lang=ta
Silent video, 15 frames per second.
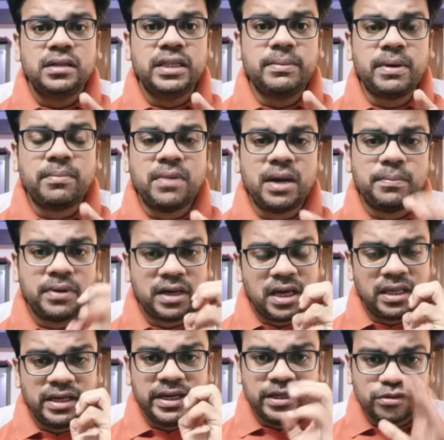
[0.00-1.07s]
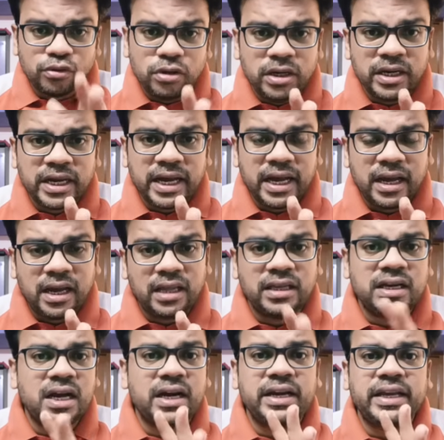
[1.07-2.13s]
தீபக் மார்க் பண்ணுறான் அதை நீங்கள் சொல்லுங்கள்
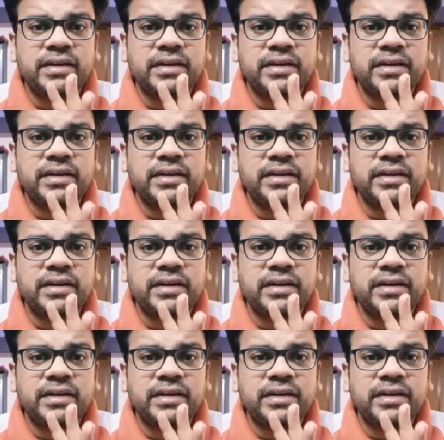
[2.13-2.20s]
அதுக்காக